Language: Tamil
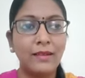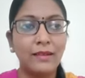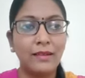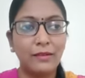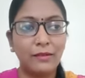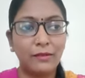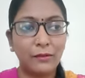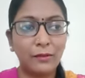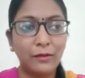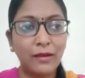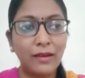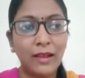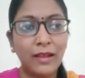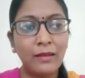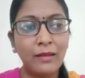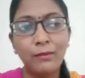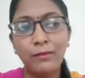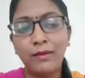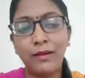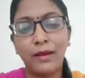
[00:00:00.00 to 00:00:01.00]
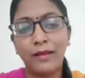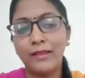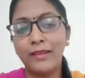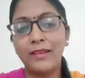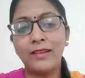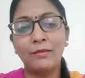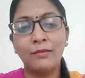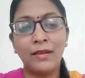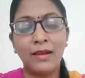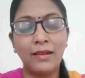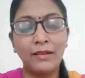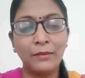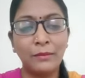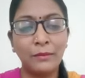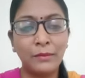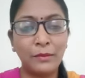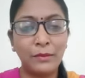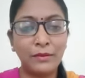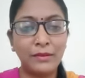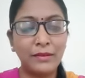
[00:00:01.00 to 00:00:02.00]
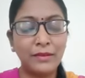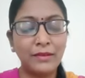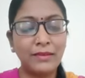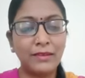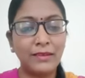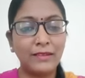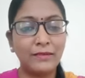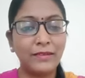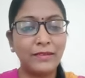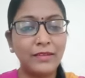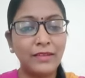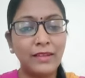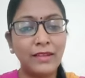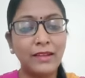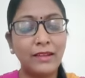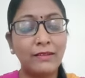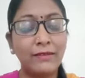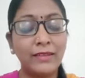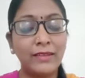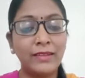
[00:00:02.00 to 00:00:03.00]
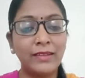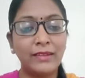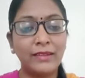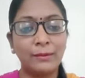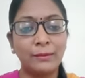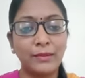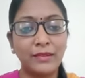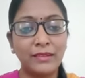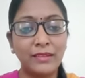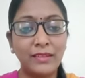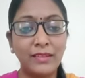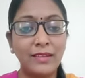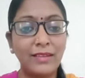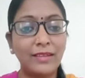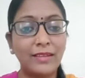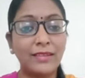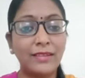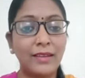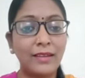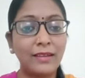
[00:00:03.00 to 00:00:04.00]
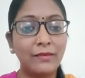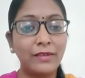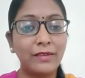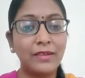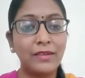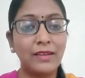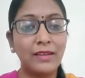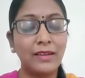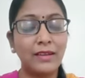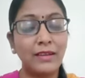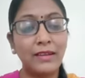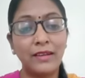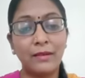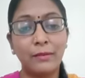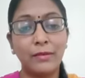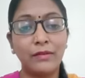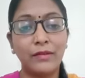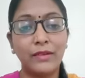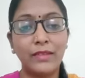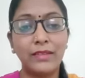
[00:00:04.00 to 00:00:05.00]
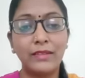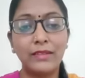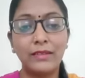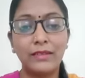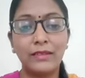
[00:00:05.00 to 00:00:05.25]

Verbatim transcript: ஒரு அன்பு அதிகமாகும் பொழுது சில விஷயங்கள் வந்து நம்ம சீரியஸான விஷயங்களே நம்ம வந்து